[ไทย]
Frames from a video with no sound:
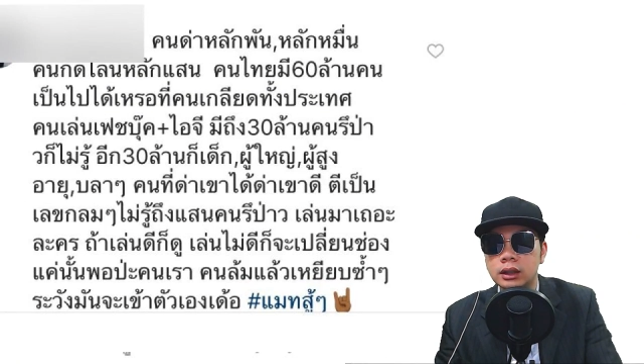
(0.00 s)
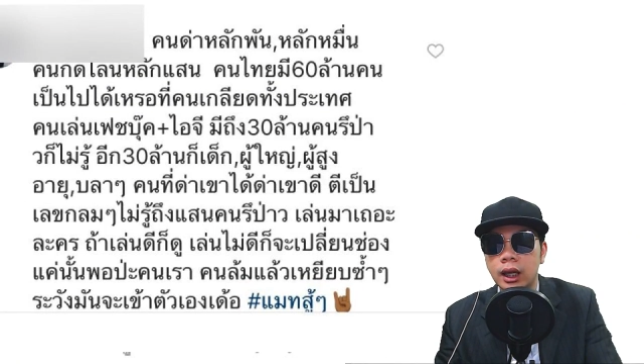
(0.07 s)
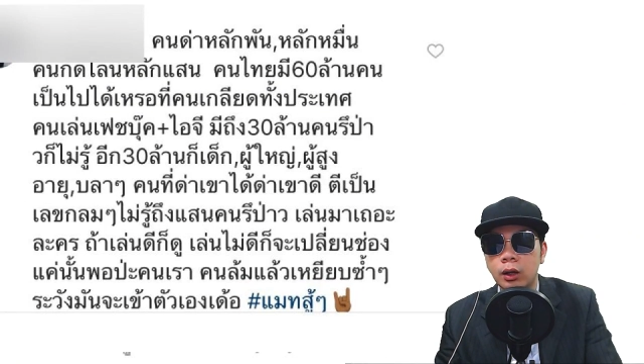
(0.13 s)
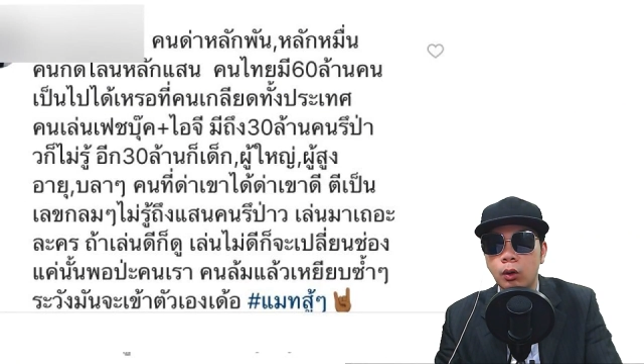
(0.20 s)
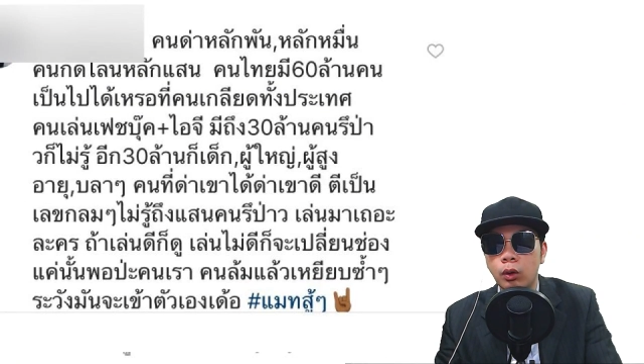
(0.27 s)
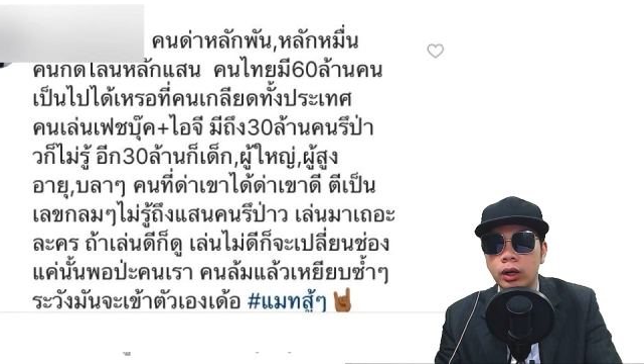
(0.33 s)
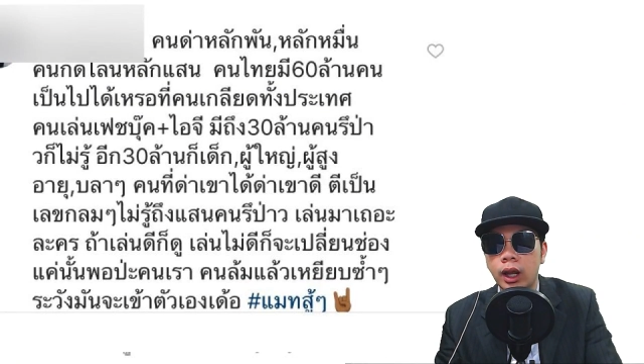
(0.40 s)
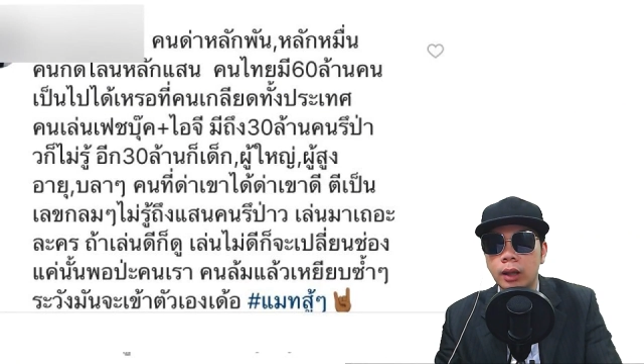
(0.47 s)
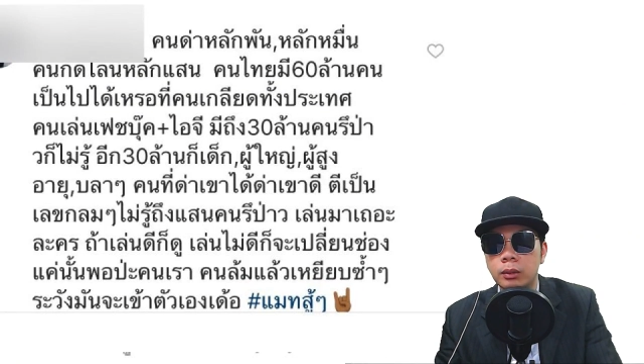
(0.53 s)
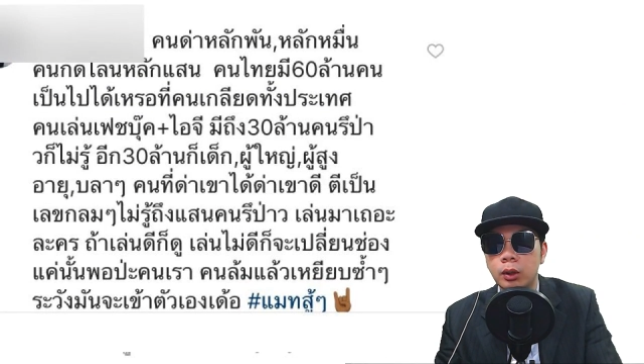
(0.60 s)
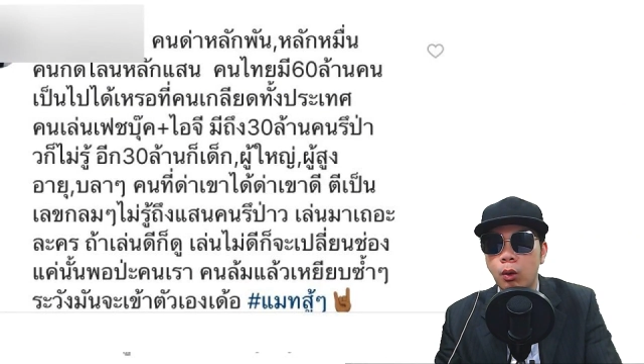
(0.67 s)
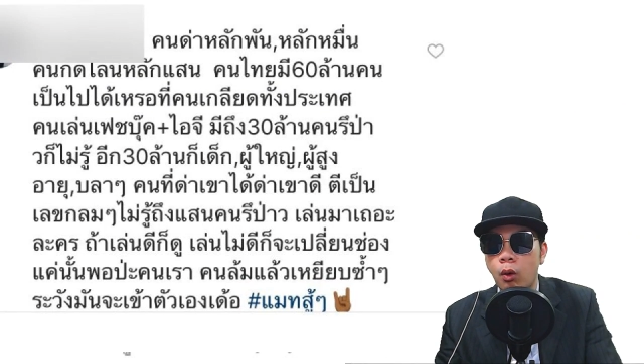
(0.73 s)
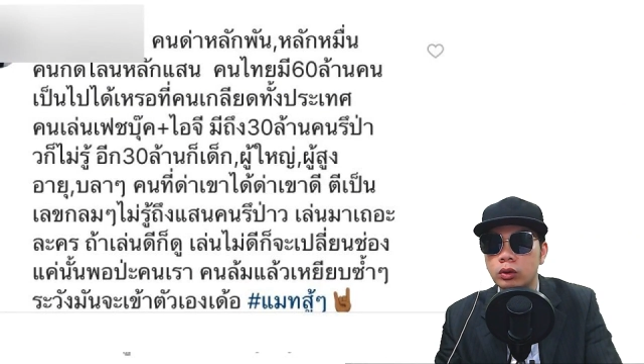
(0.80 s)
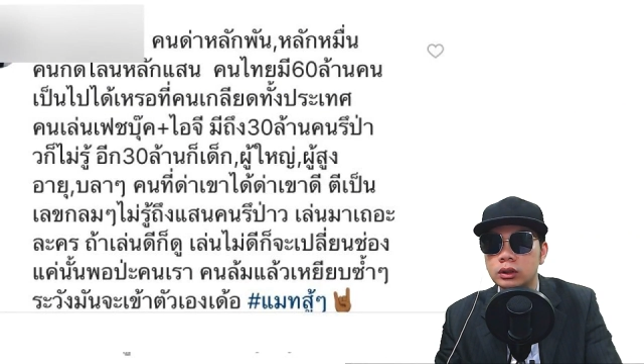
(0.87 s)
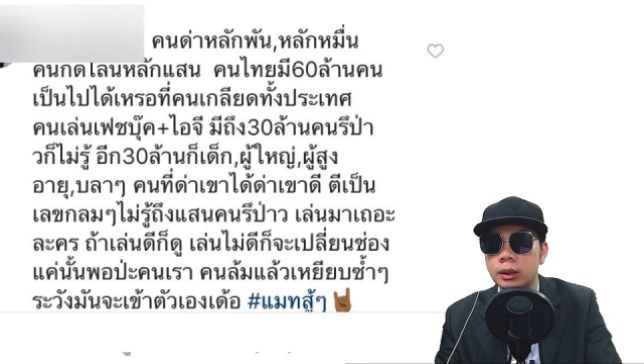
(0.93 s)
นคนไทยมี
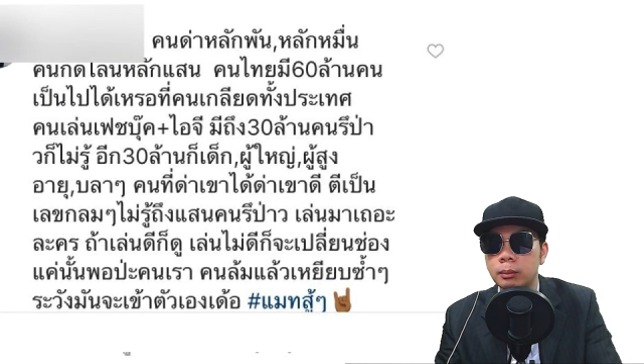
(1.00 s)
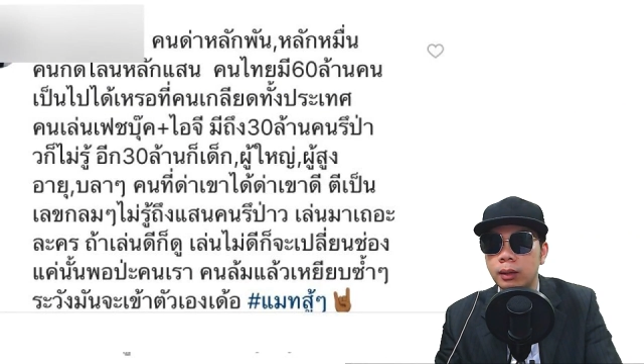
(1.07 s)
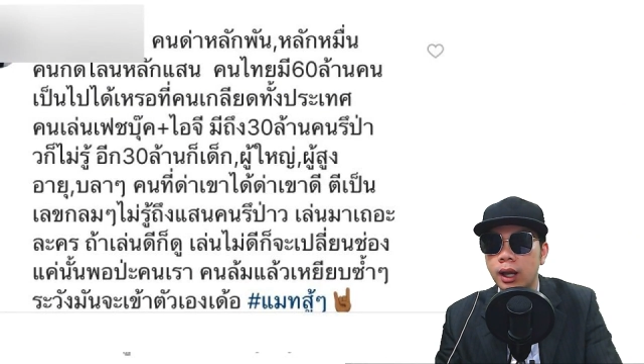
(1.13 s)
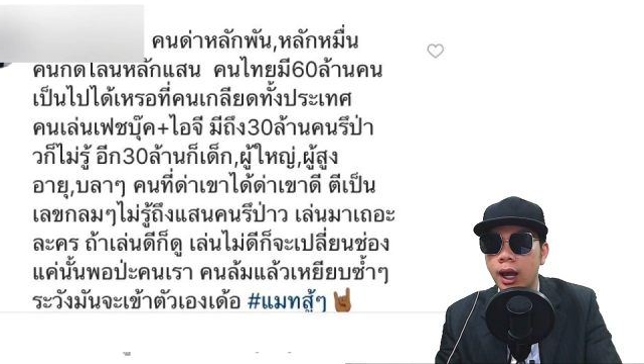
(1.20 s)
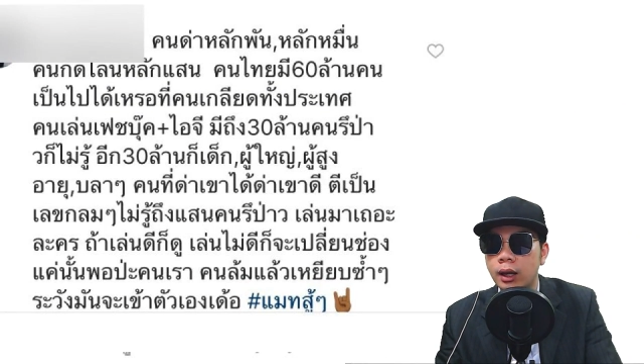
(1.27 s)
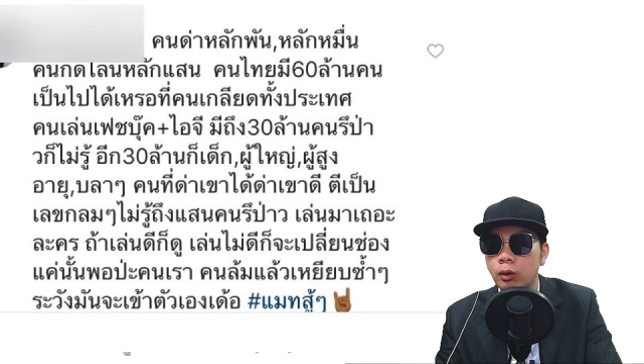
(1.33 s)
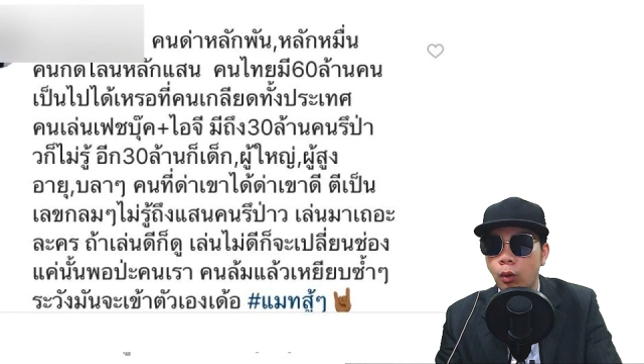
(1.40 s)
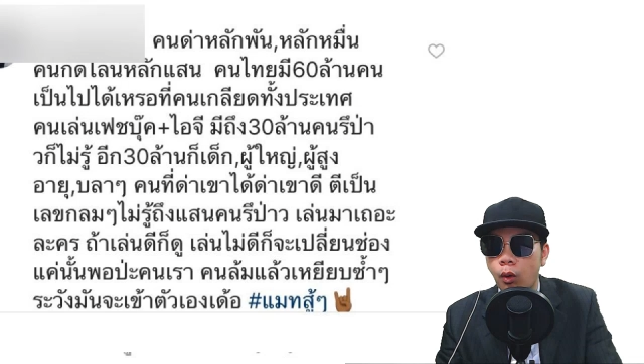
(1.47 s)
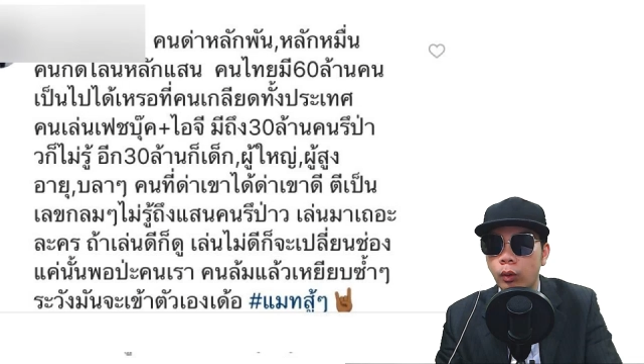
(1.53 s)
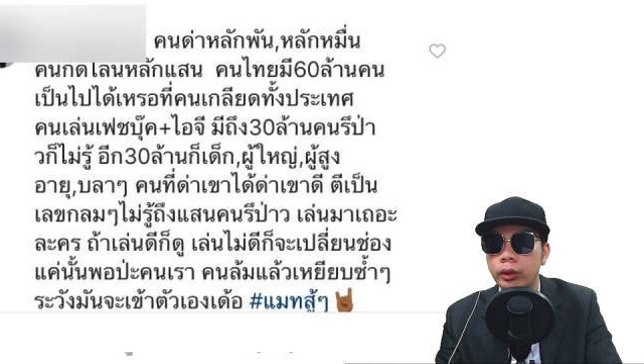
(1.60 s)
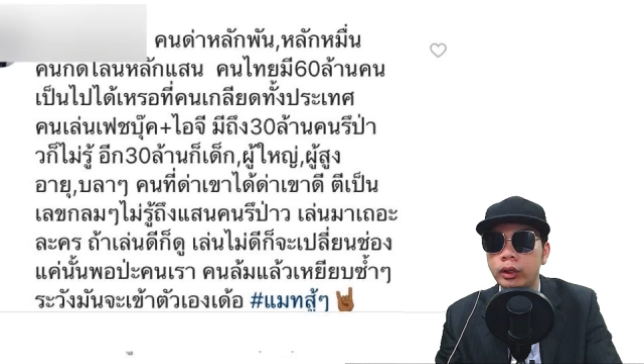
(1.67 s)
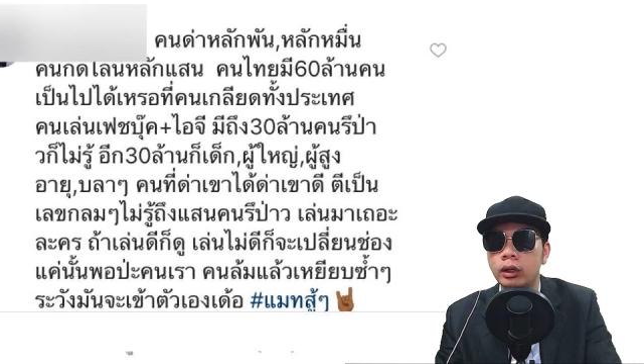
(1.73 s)
60ล้านคน